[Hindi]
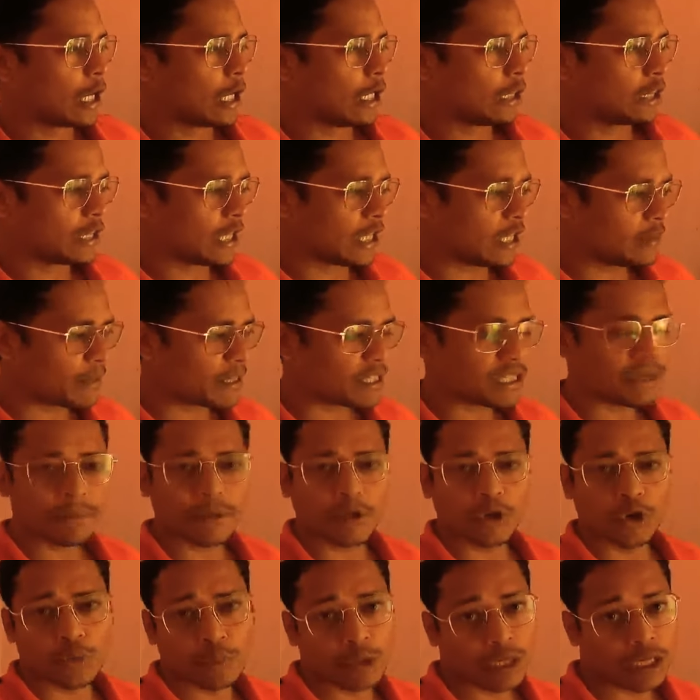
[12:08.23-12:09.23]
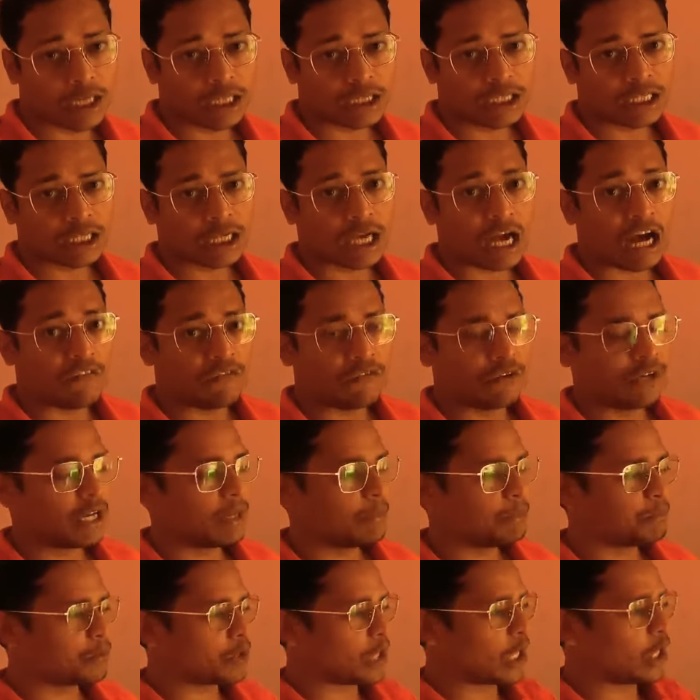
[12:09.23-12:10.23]
कल तीन बजे हमने रूम ले लिया था काफ़ी
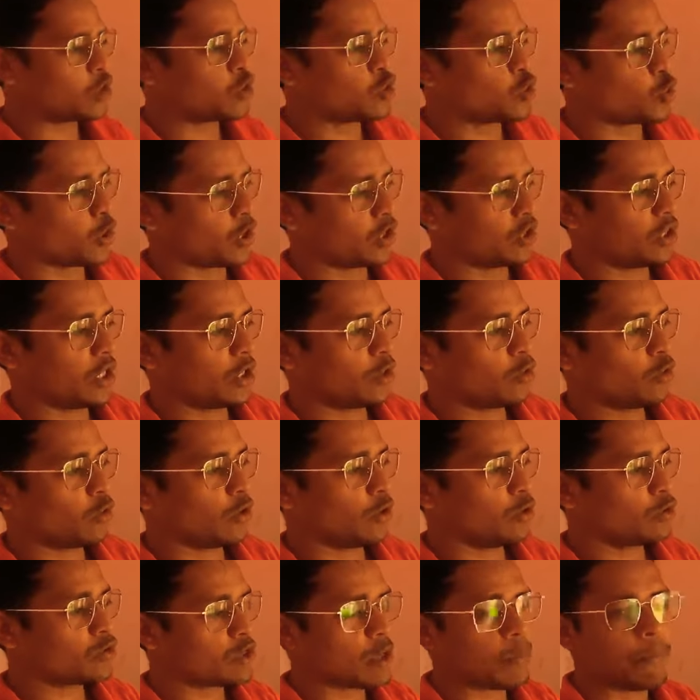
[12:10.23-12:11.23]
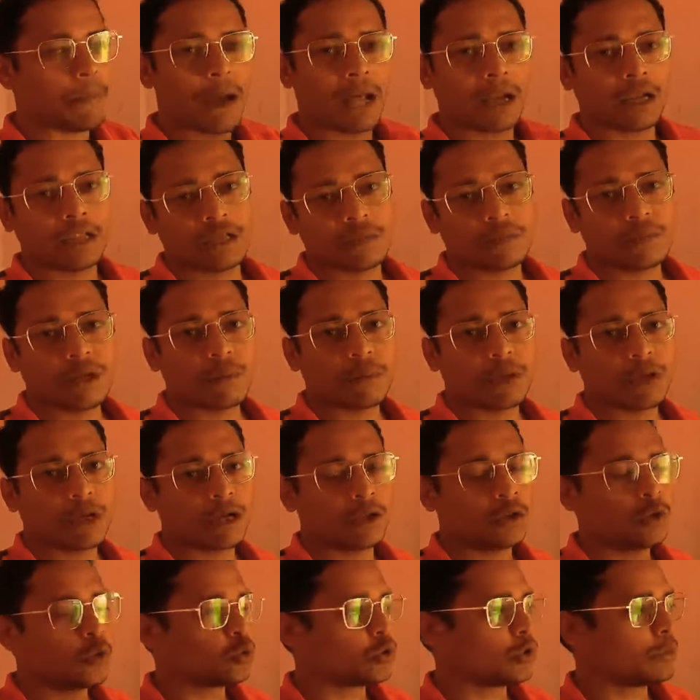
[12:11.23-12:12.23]
ना थक चुके थे क्योंकि उससे पहले दिन भी हमने
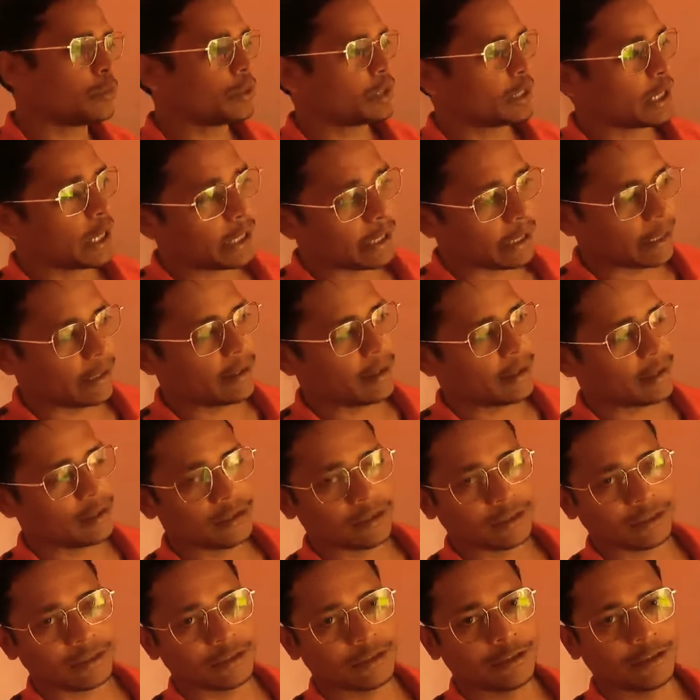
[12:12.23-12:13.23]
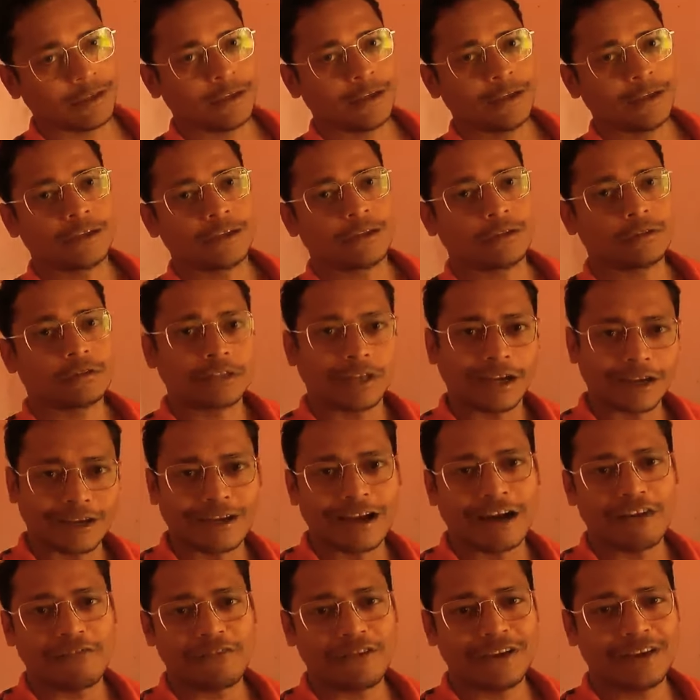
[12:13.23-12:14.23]
ना दो तीन बजे एक्टिंग करी थी तो
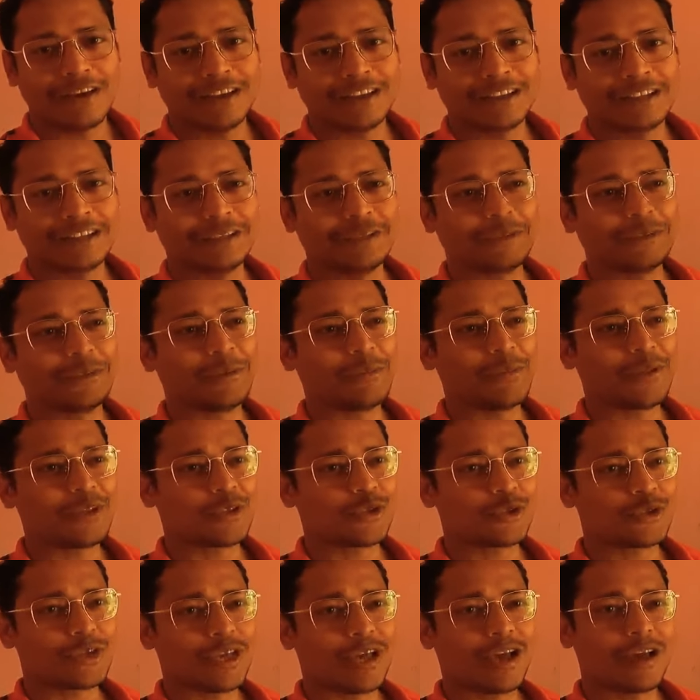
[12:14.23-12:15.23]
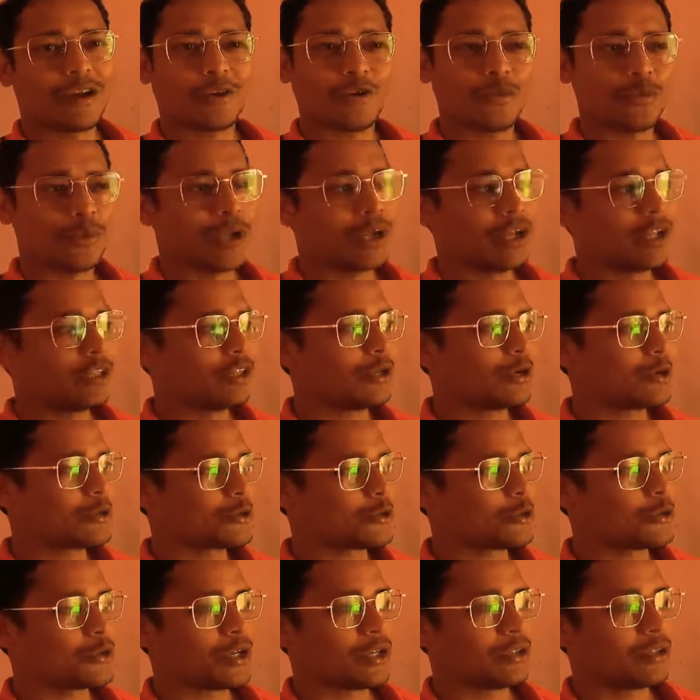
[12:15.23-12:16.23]
थक काफ़ी गए थे तो हमने सोचा यार रूम ले लेते हैं
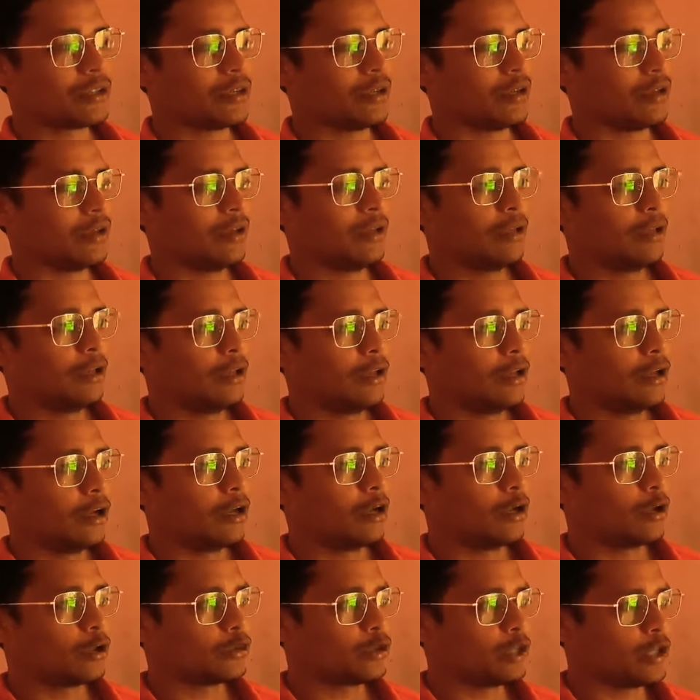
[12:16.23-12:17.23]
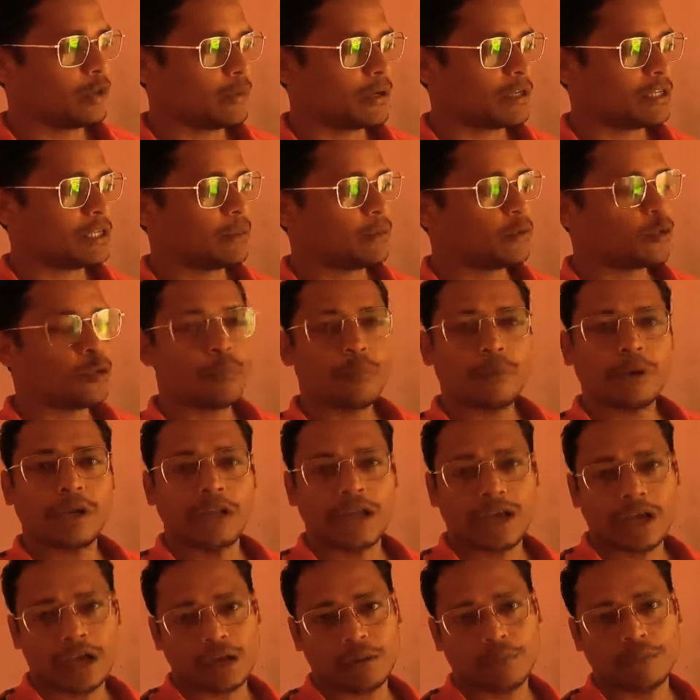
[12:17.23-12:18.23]
और सो जाते हैं और तीन बजे हम रूम
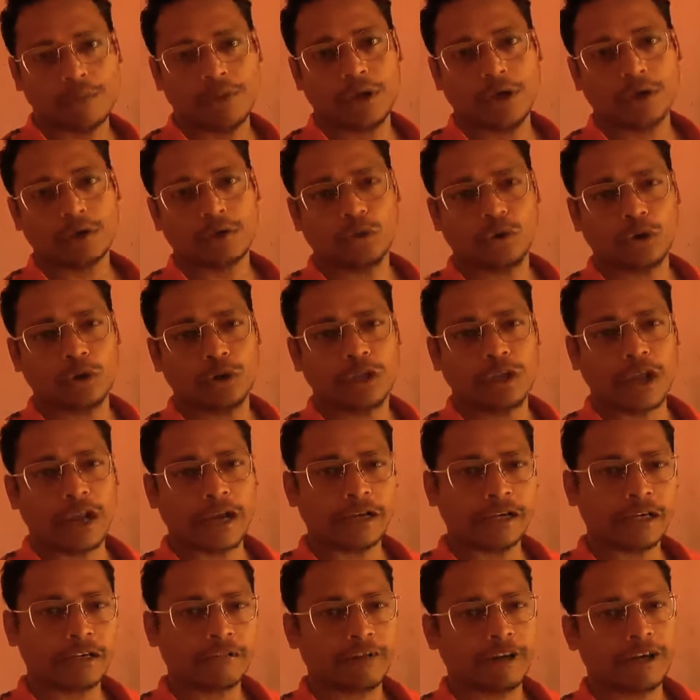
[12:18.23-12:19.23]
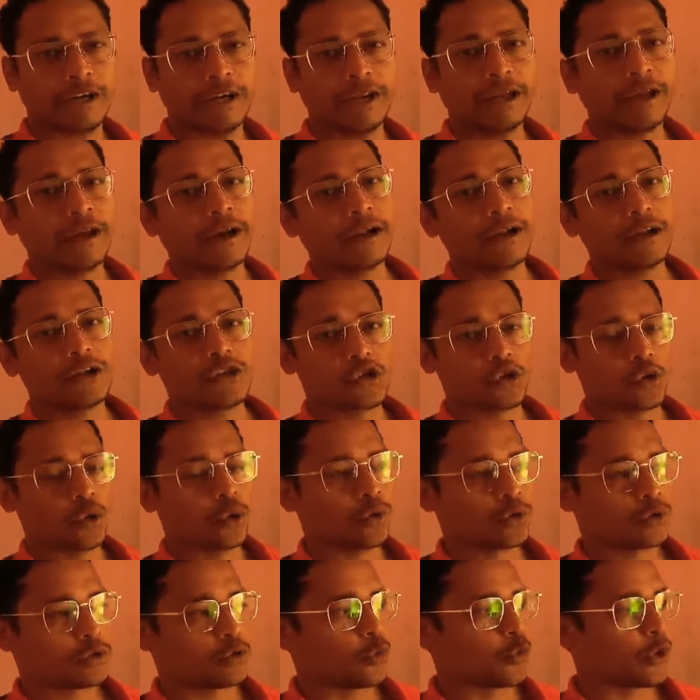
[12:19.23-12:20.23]
लिया हमने और थोड़ी देर एडिटिंग वेडिटिंग करी
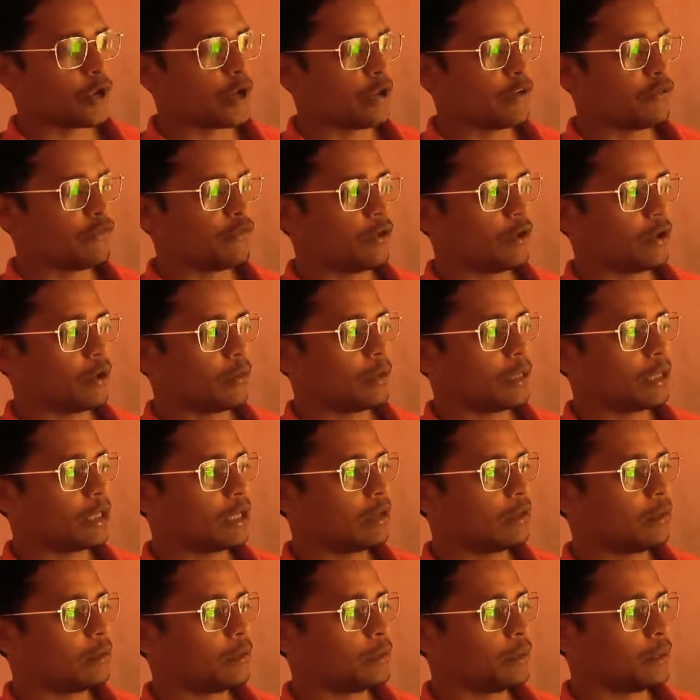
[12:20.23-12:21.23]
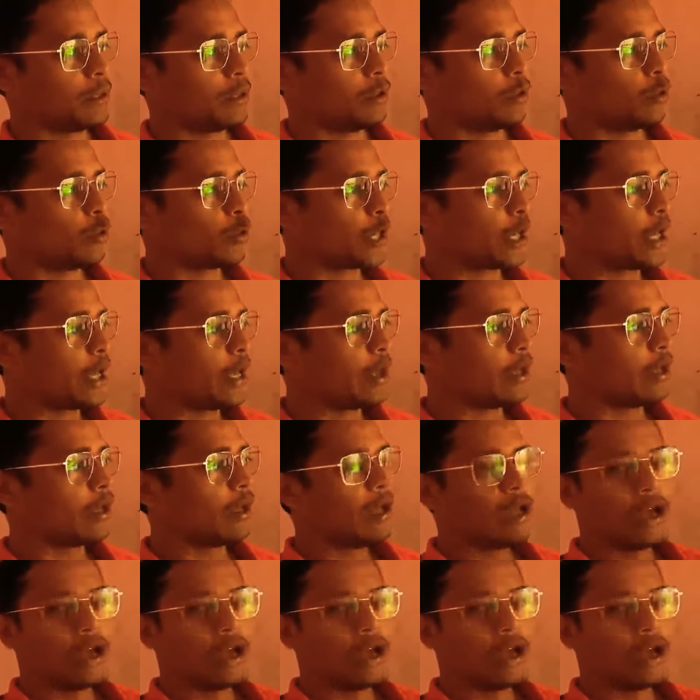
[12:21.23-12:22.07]
शो सो गए फिर मतलब उठे